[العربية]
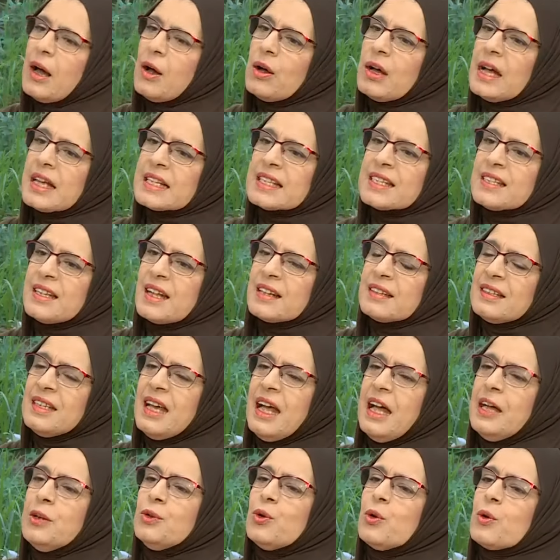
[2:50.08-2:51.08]

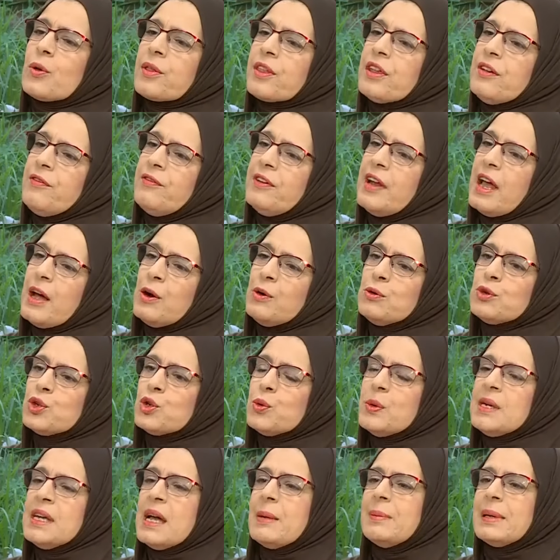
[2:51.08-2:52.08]
استطيع ان اضيف له
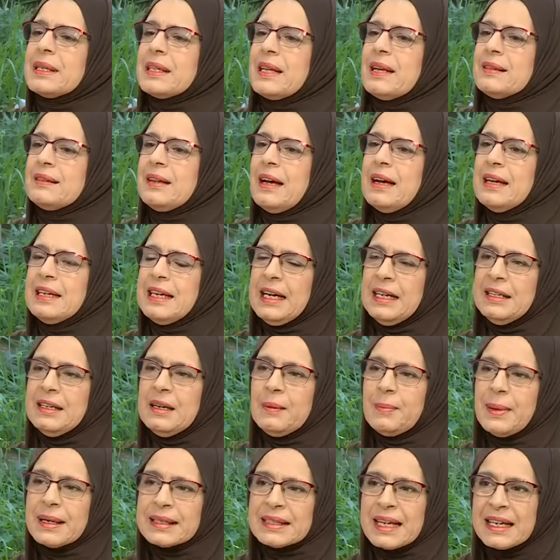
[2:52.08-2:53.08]
شويه بطاطا يعني
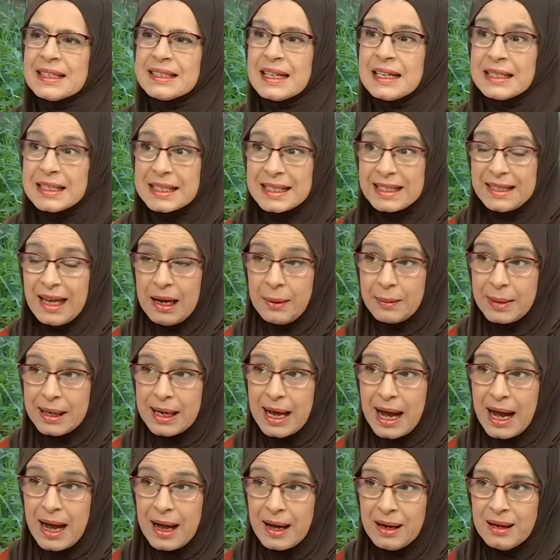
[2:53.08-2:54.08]
البطاطا
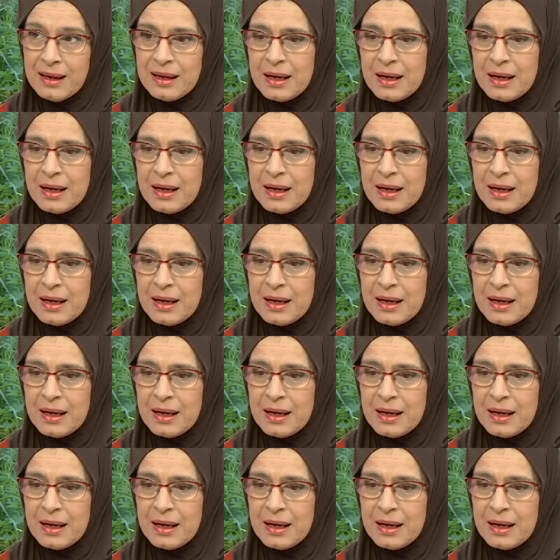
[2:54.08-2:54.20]
نستعملها